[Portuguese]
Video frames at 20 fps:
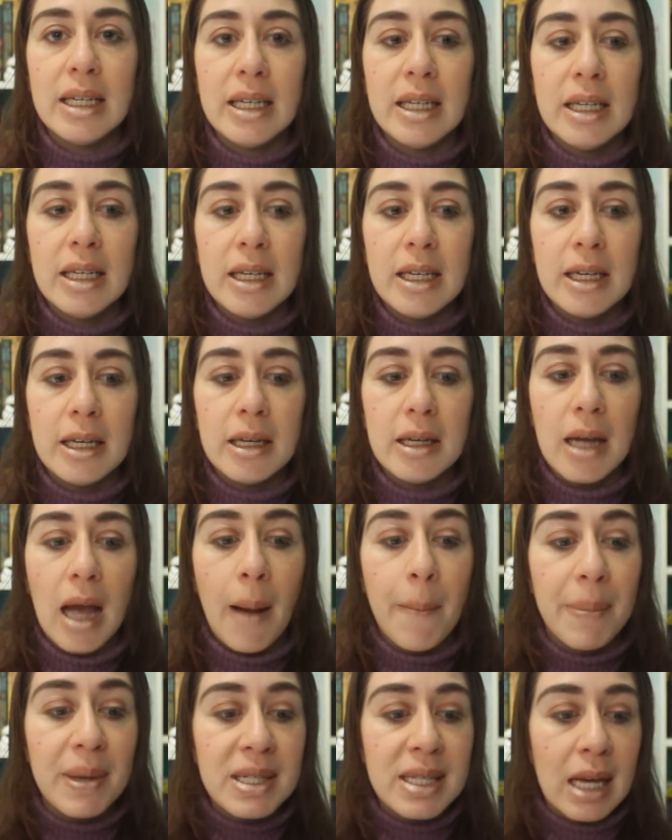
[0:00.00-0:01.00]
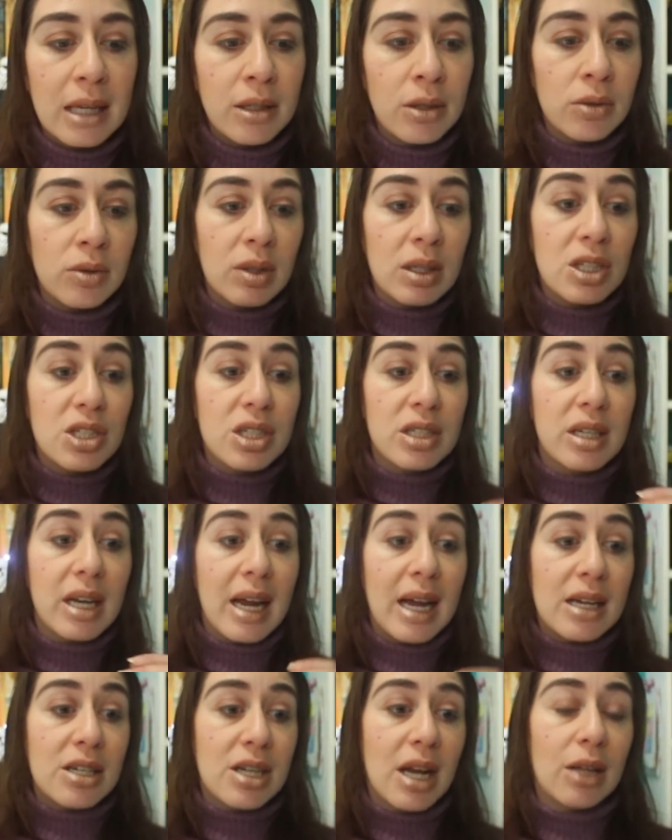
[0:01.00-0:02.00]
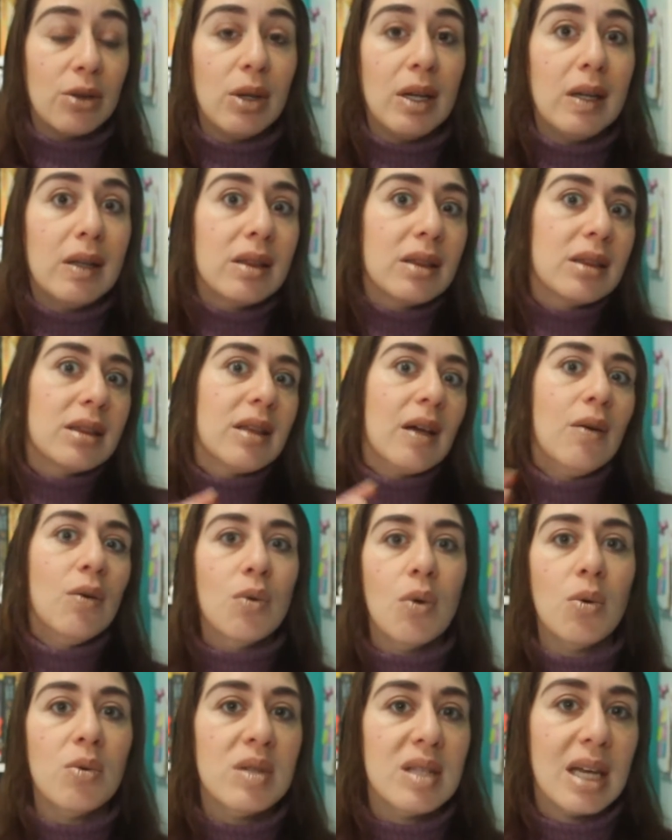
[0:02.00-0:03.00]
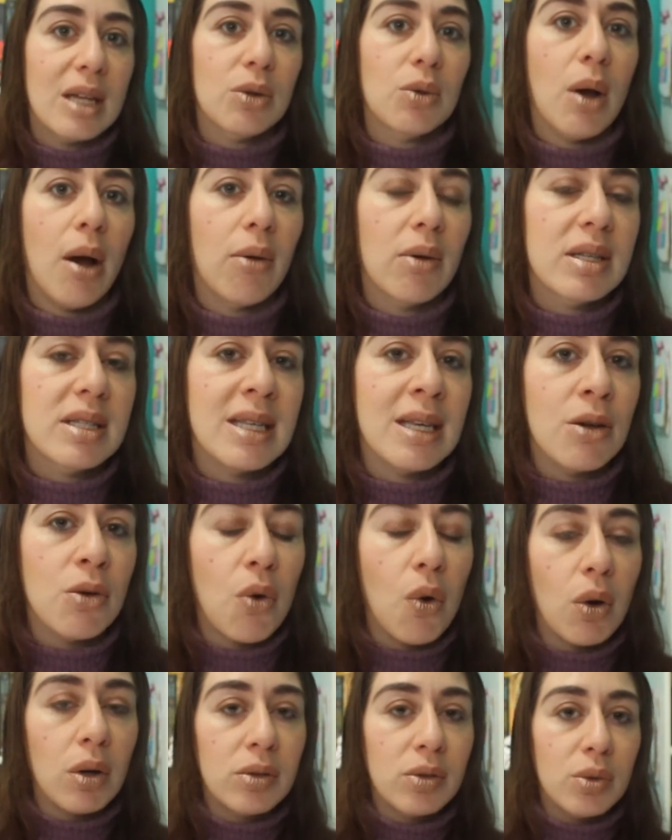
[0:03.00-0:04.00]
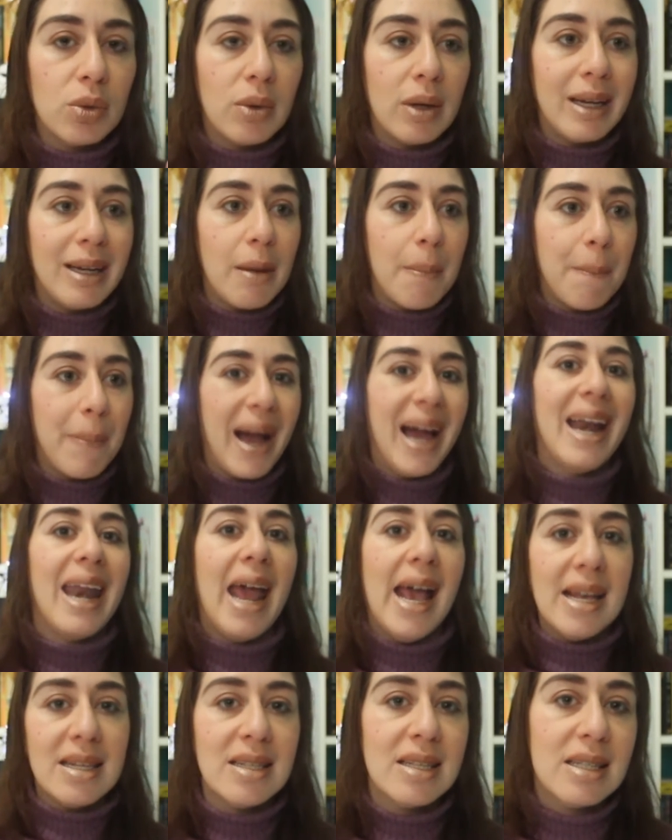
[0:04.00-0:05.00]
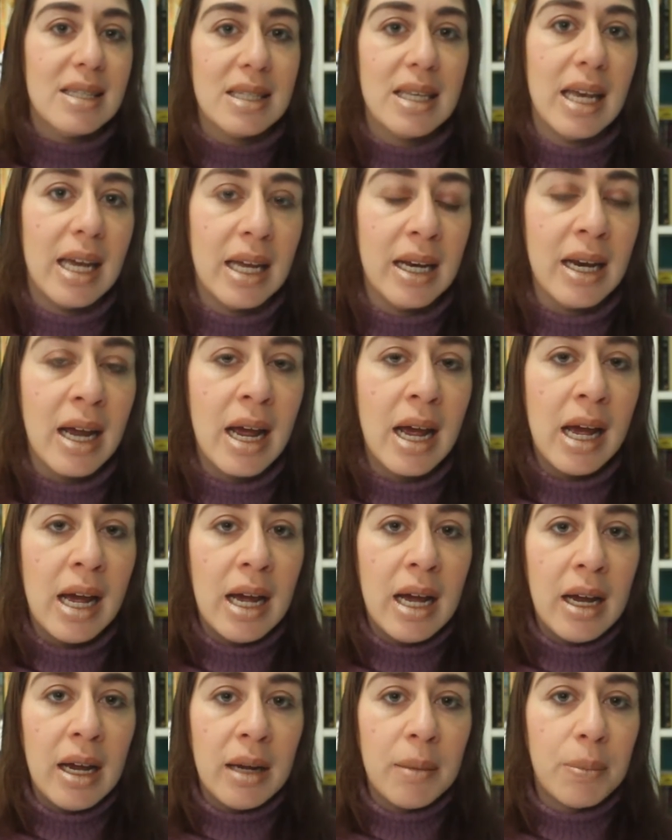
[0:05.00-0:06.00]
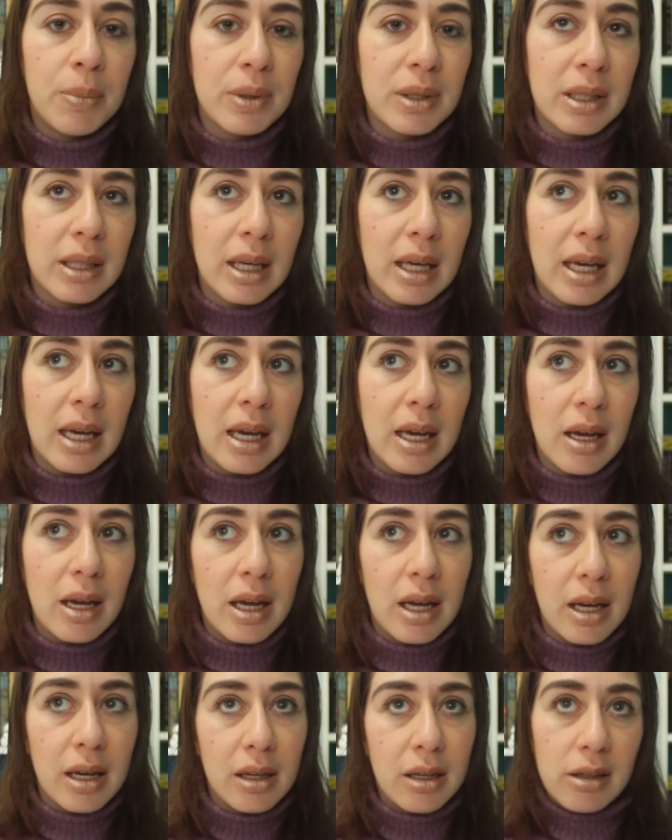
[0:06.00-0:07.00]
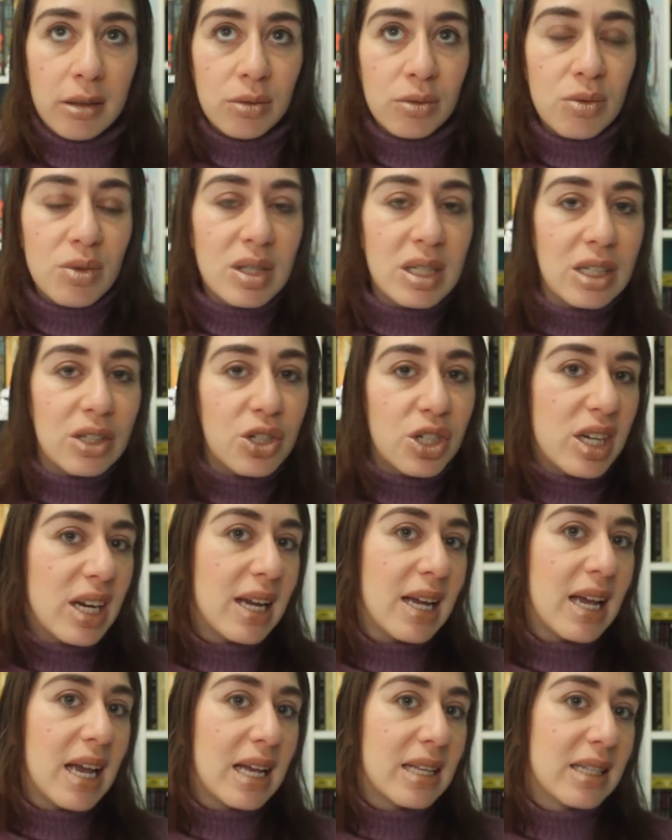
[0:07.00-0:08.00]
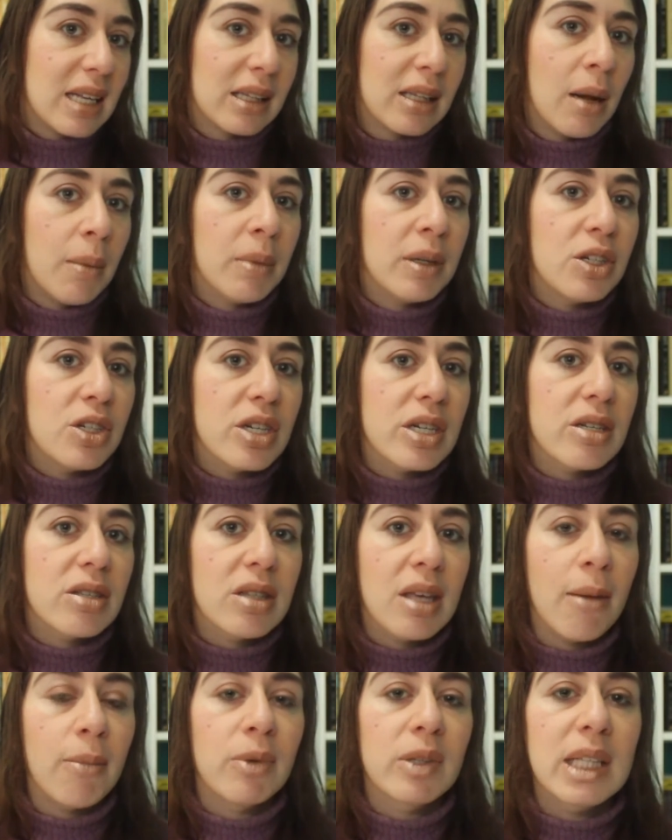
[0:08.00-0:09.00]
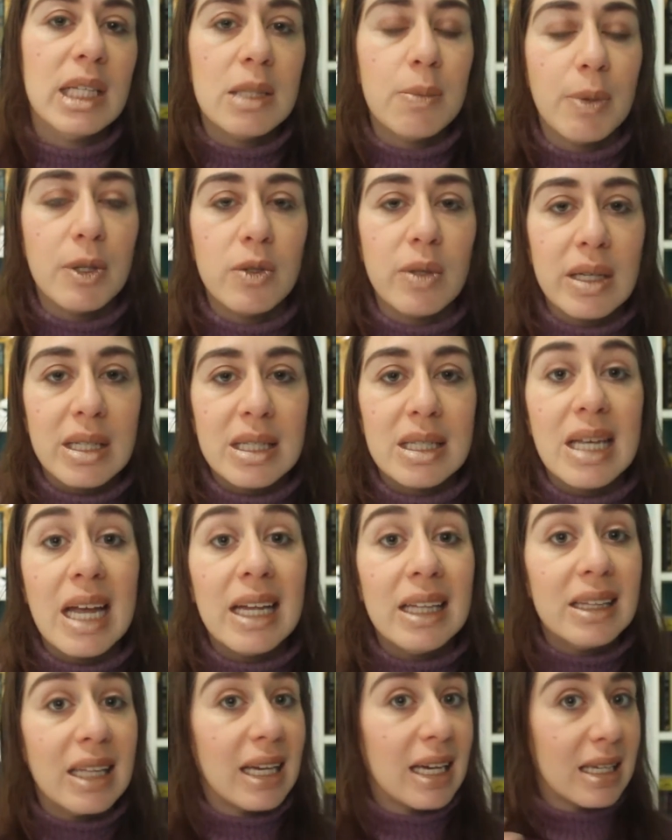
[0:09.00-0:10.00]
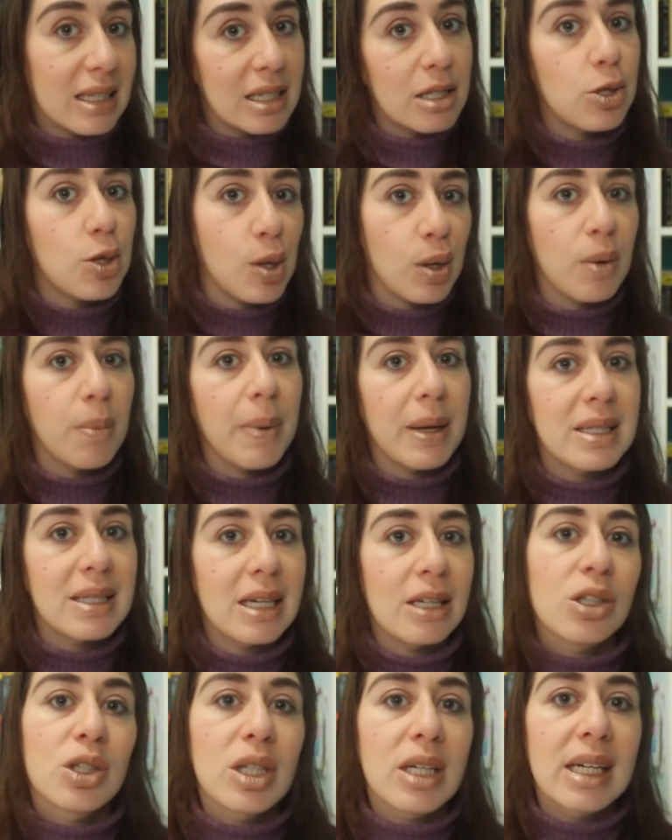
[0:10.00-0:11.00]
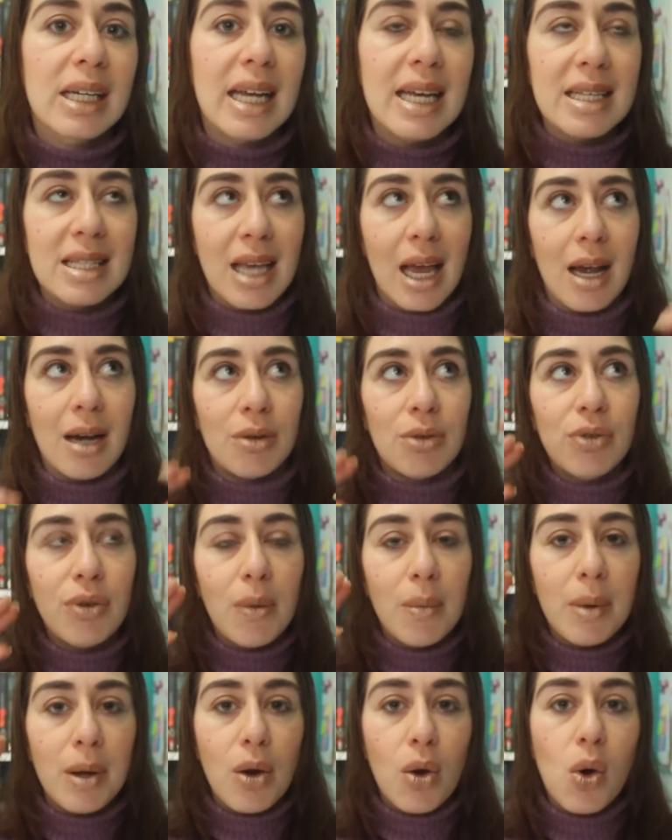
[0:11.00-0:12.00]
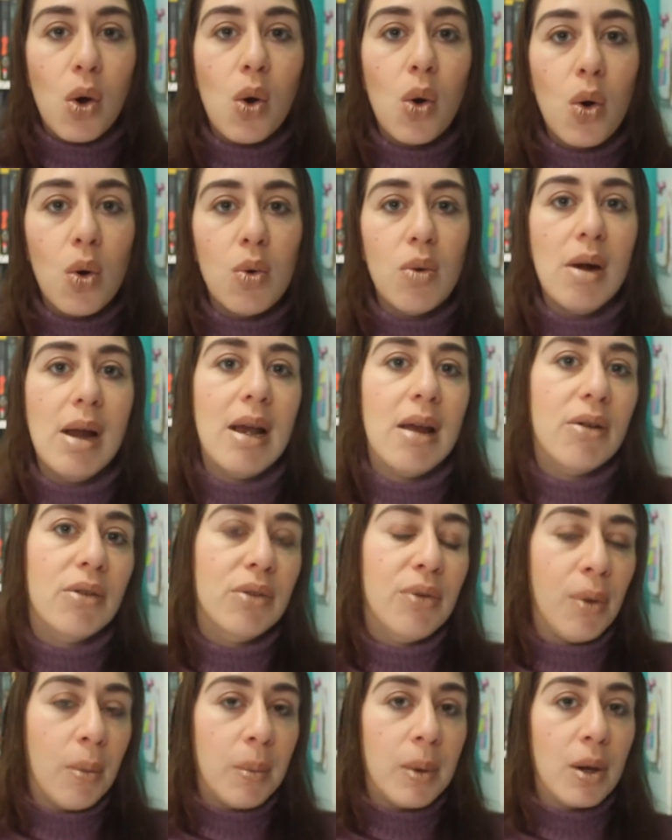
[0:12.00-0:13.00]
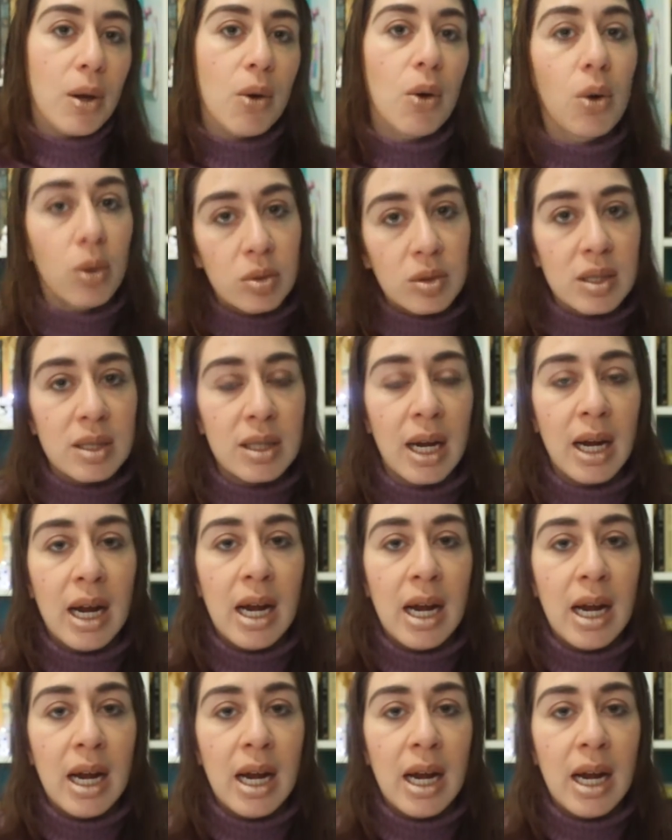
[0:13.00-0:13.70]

E apesar de eu não ter achado ele tão conceitual assim quanto ele parece ser, porque eu não senti exatamente isso que muitas pessoas sentem assistindo O Paciente Inglês, que ele é um filme cool, ele é um filme cult.